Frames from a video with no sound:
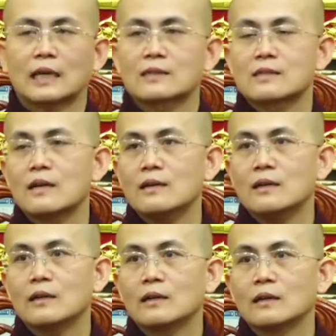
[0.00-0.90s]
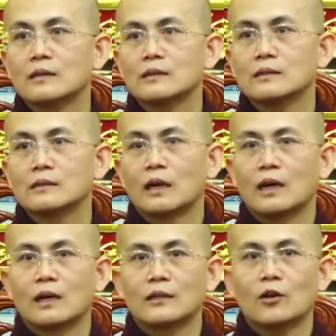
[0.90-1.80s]
sỡ
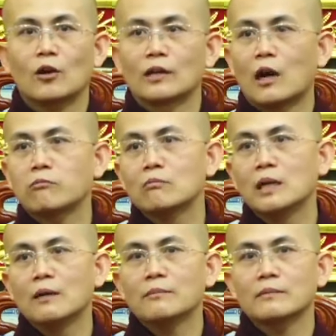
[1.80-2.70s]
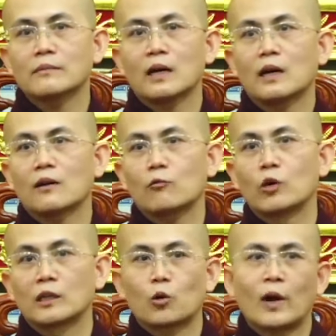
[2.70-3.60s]
à, nó còn ong bướm à,
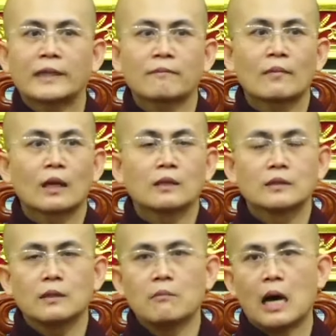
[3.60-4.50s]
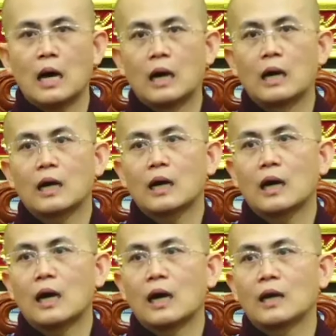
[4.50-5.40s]
quẩn quanh nhưng mà
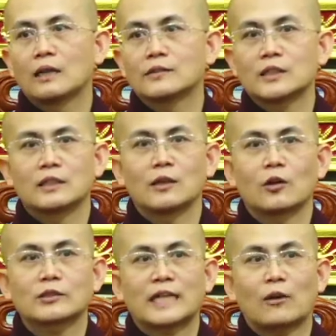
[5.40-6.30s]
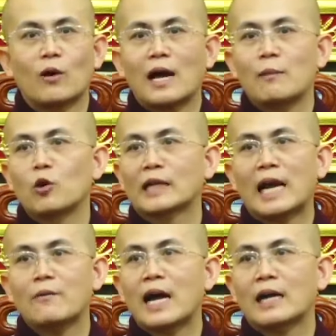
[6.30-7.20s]
à, chỉ trải qua một
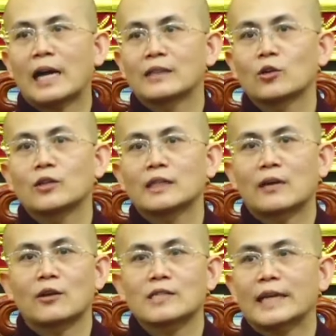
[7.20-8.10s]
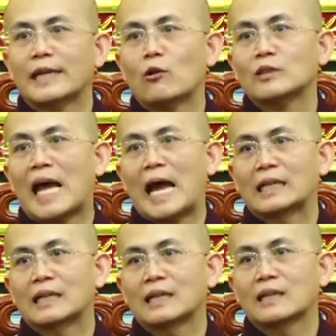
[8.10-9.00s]
hai ba ngày thôi là nó sẽ héo
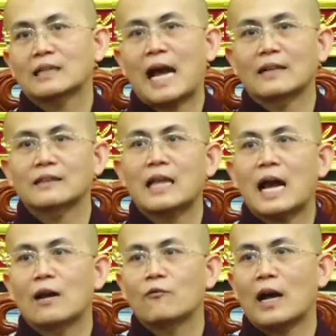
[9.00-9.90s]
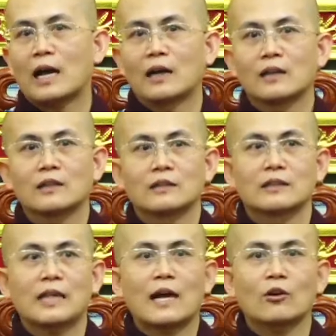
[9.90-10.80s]
tàn tàn tạ và
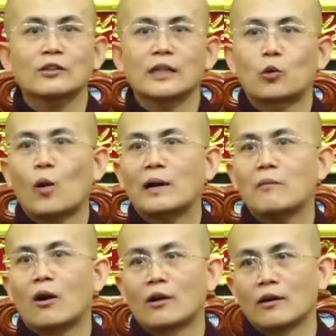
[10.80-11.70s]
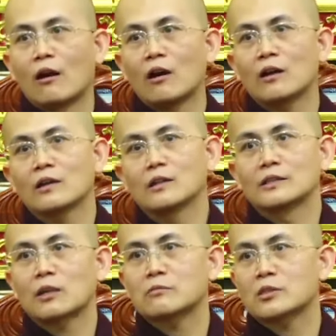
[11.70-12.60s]
người ta có thể quăng bỏ nó ở
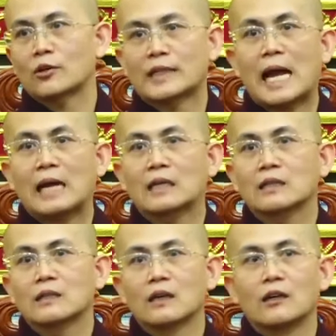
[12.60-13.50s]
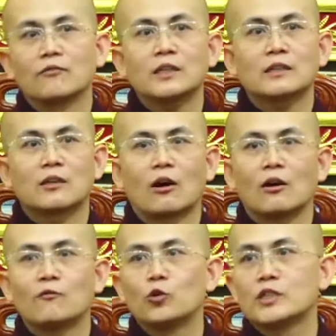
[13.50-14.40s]
trong sọt rác à, vứt
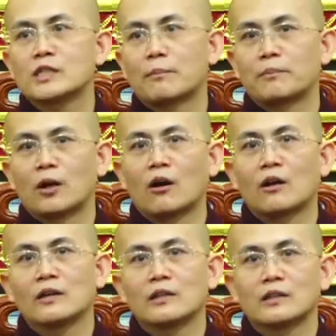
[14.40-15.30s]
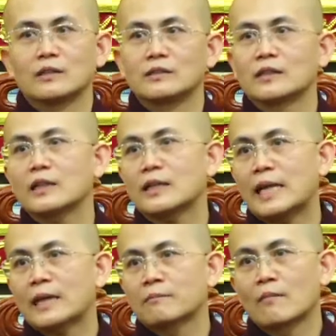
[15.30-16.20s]
nó vùi dập nó ở dưới đất
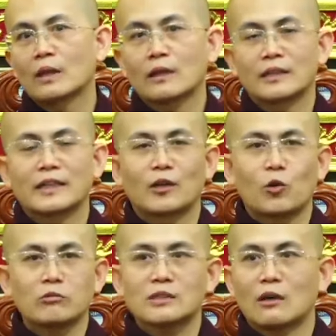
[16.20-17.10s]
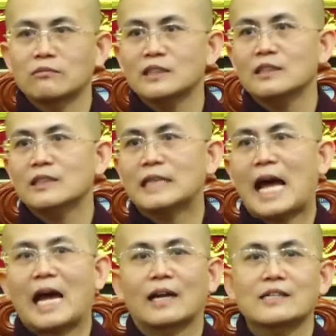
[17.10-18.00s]
đen thì cũng giống như
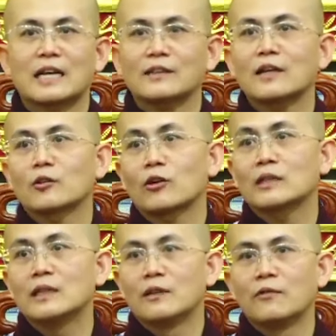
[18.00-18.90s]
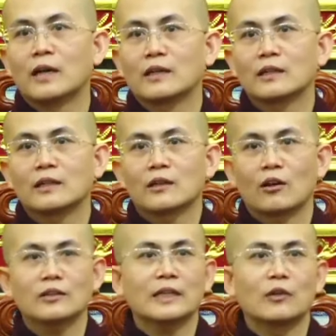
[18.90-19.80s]
là cái sắc thân con người vậy
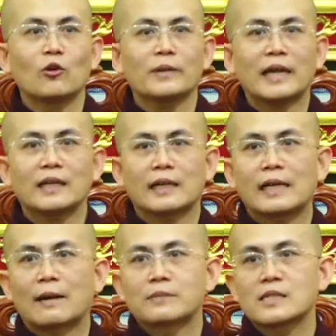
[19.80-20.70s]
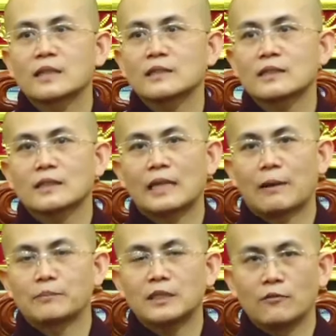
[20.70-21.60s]
có thể hôm nay là đẹp xinh
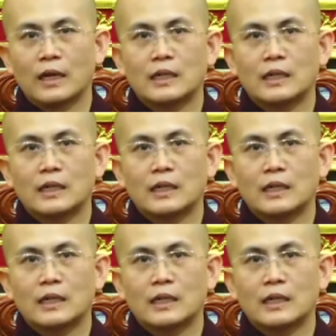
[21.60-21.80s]
đẹp như vậy